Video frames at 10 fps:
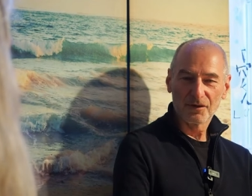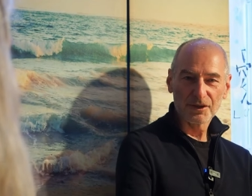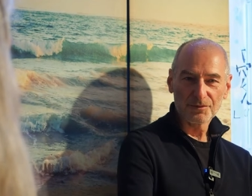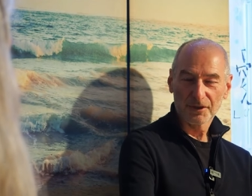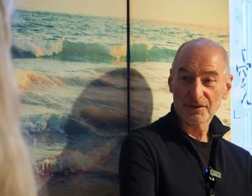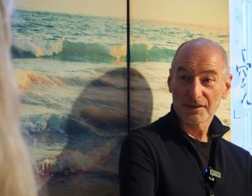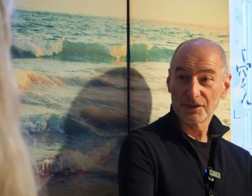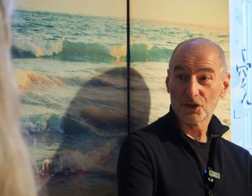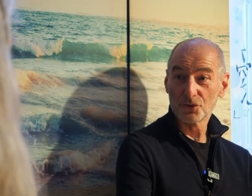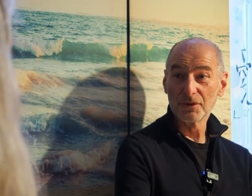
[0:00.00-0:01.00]
Und deswegen ist es
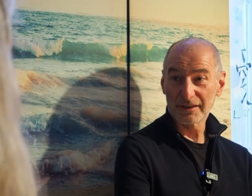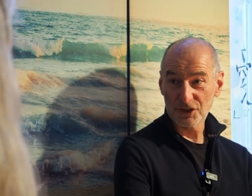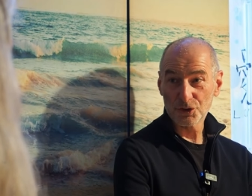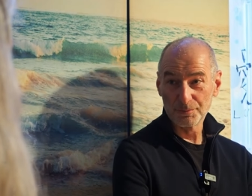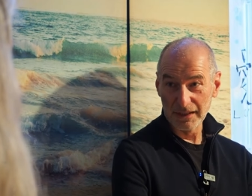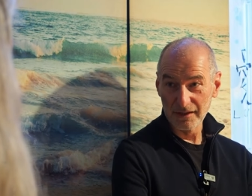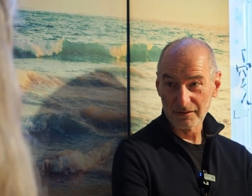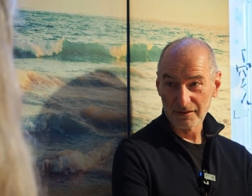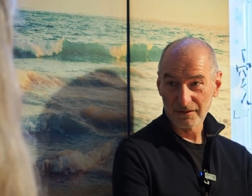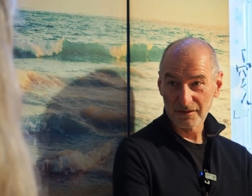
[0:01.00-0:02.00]
in der Schule das Spiel
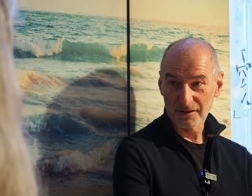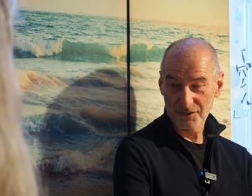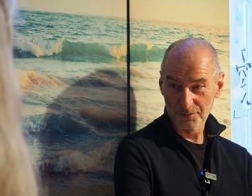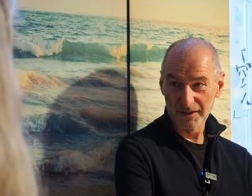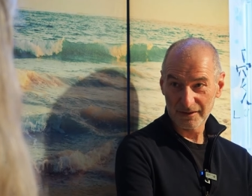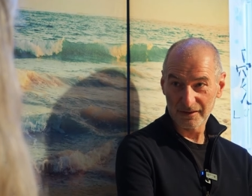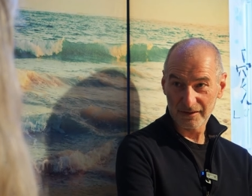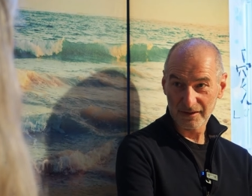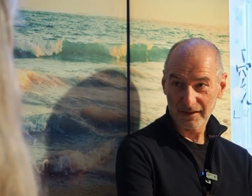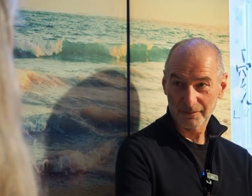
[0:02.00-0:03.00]
so
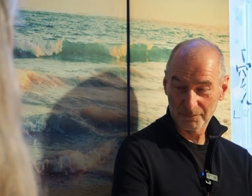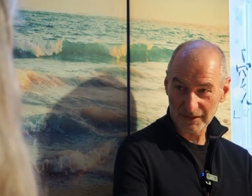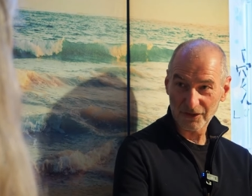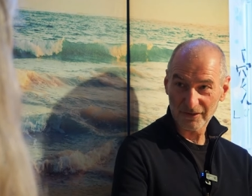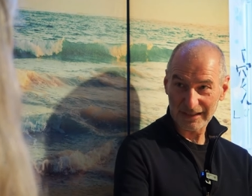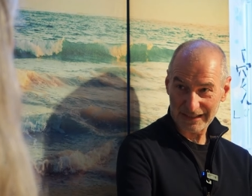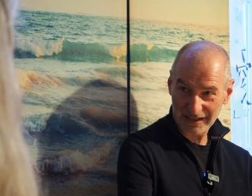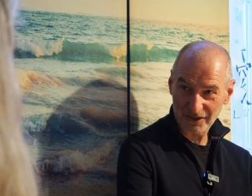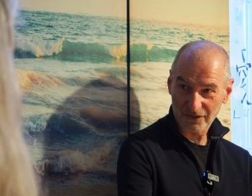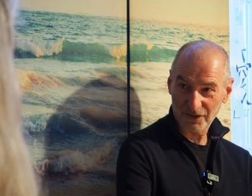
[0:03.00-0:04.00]
wichtig. Miteinander,
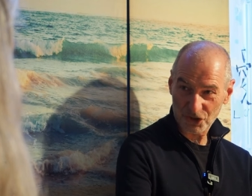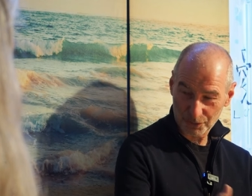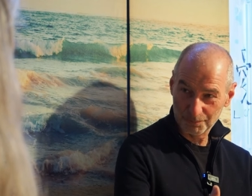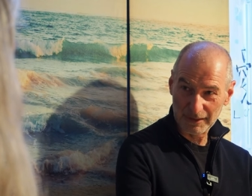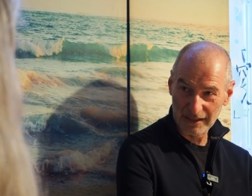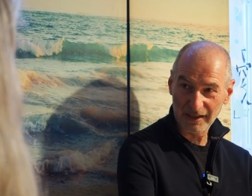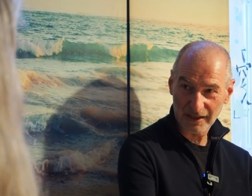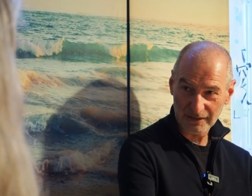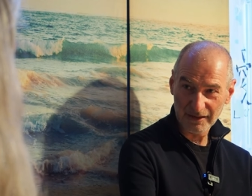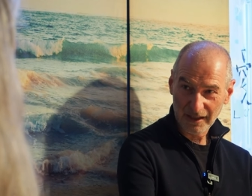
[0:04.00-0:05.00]
gegeneinander
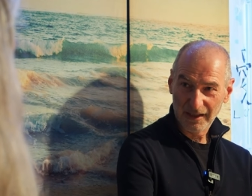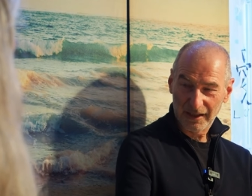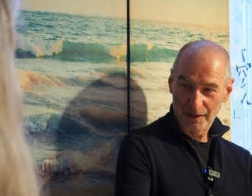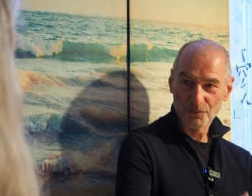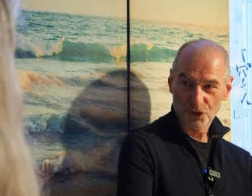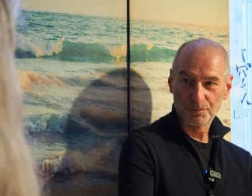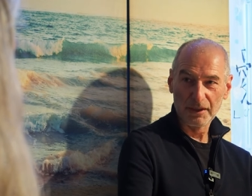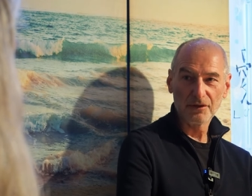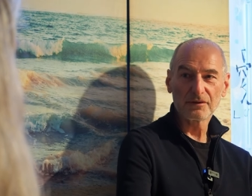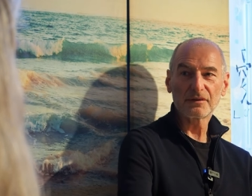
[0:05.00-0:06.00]
spielen im
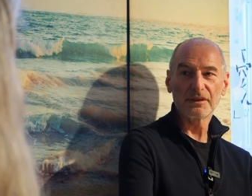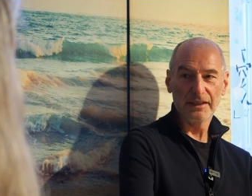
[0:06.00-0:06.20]
Spiel und die